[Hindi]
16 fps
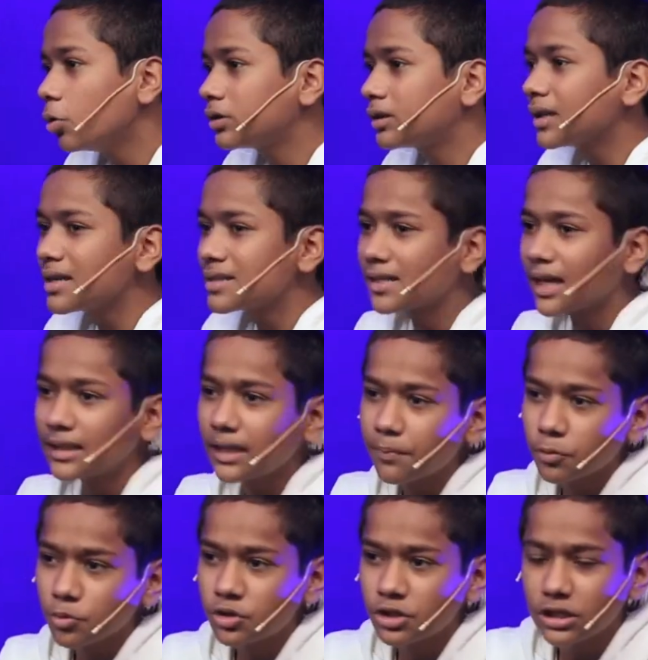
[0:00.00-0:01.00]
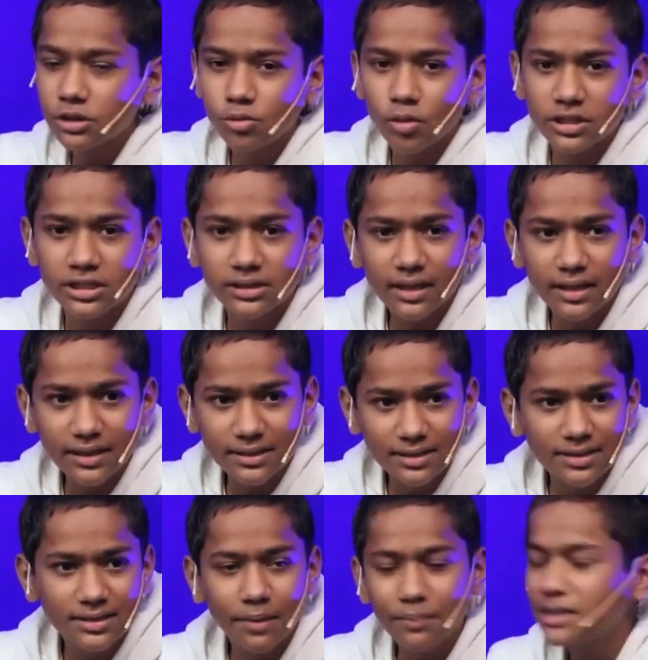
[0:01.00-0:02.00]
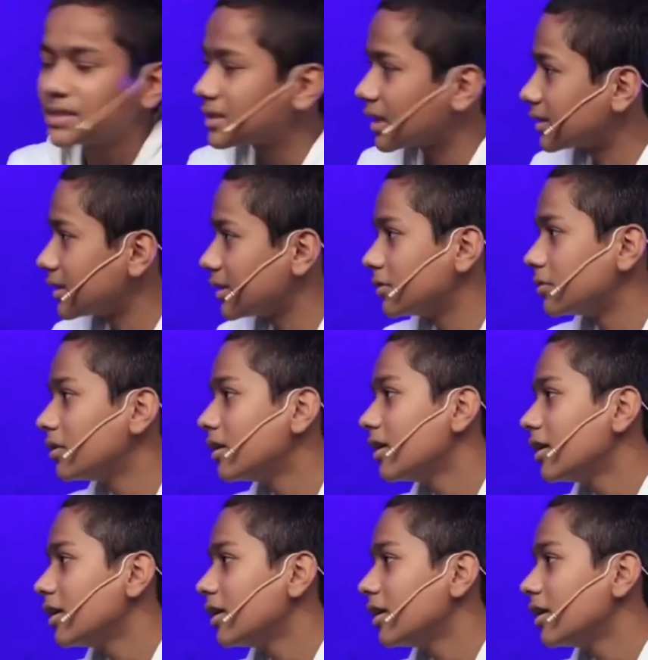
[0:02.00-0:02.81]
उतना ज़्यादा आप उस चीज़ को अच्छी तरीके से समझ सकते हो